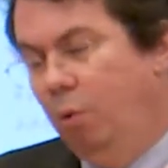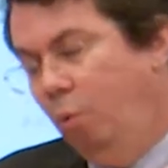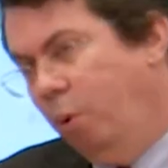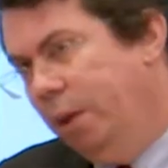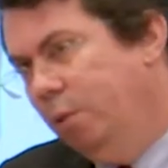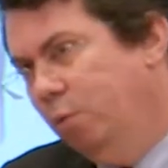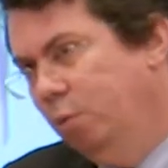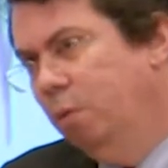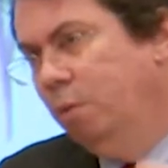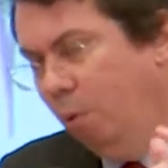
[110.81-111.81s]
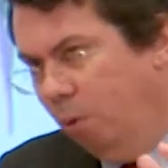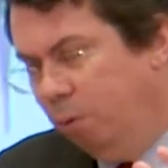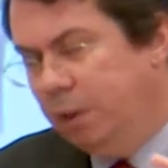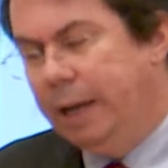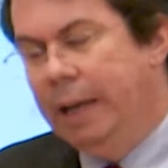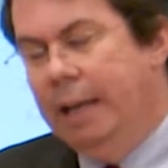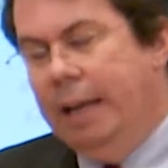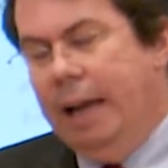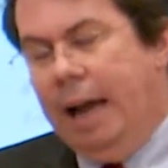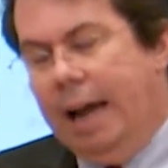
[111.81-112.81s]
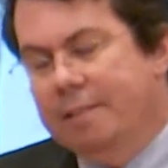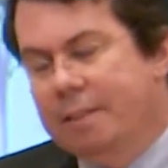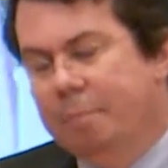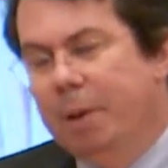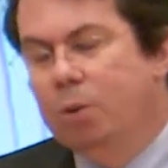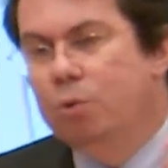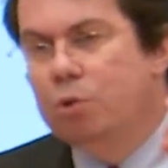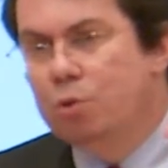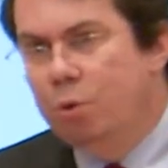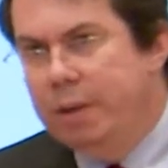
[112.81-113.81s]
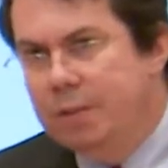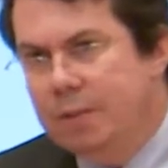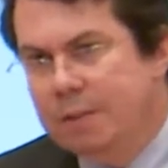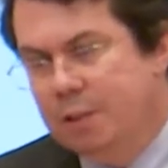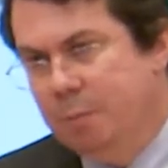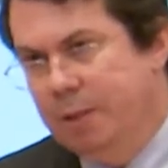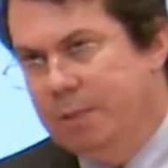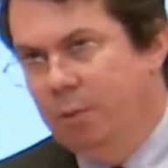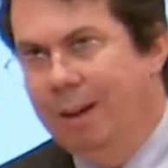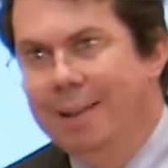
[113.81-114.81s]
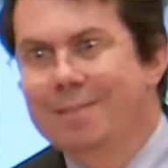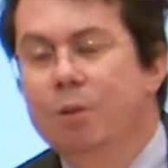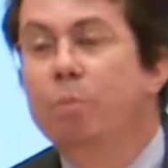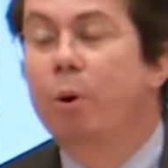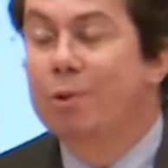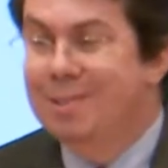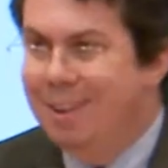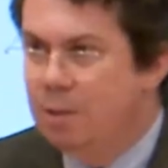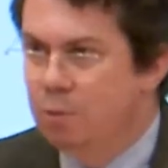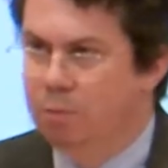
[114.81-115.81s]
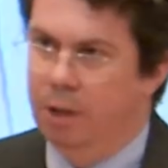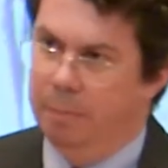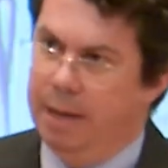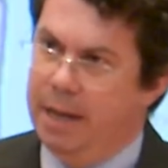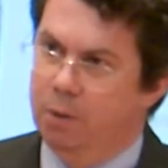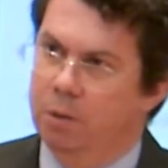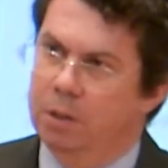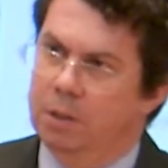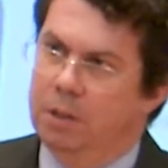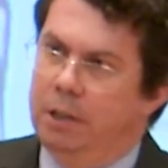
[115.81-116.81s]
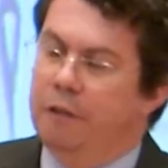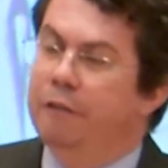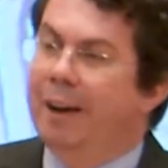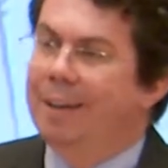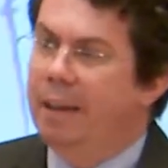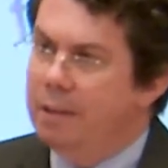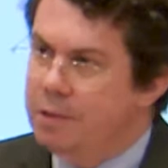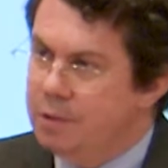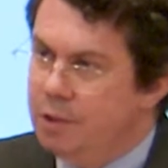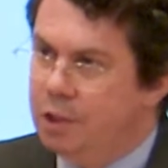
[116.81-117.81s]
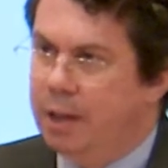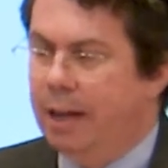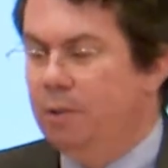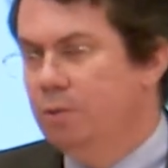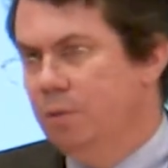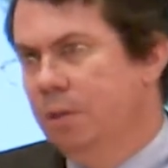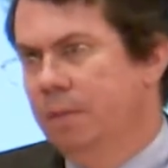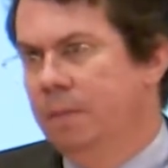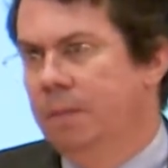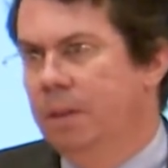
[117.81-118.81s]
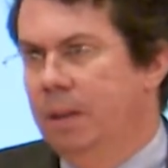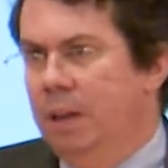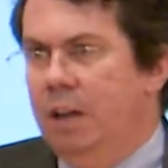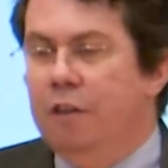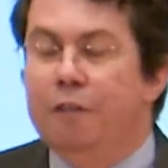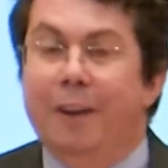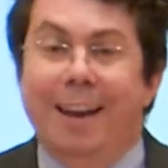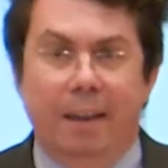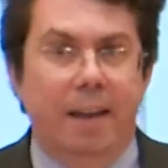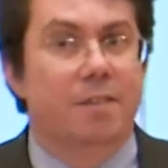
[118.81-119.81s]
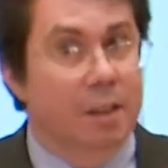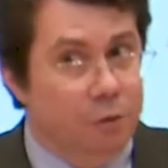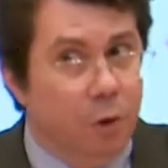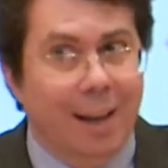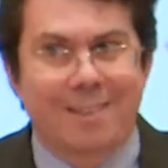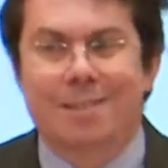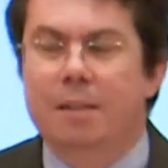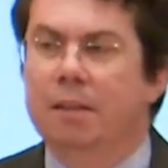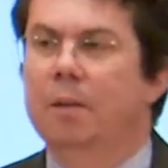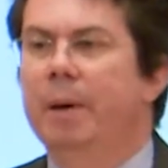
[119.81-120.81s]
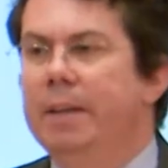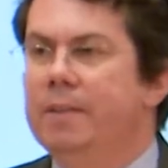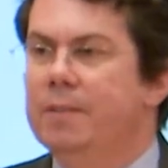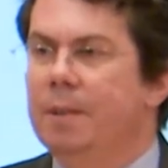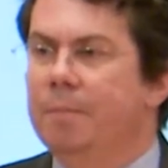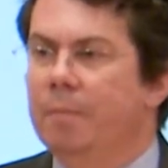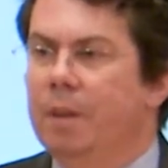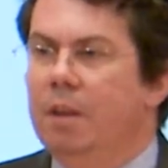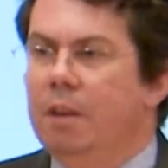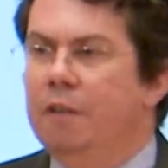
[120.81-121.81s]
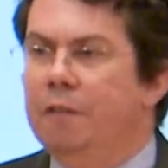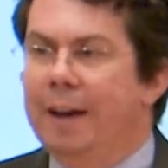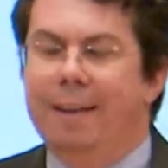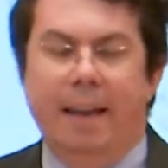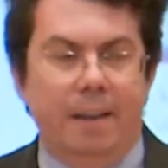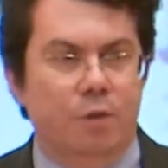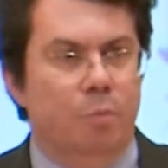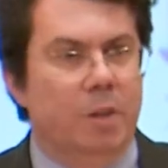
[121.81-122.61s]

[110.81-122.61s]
quanto contra as repercussões dessa dimensão clássica no processo do trabalho, enfraquece sindicatos, enfraquece a advocacia trabalhista, enfraquece o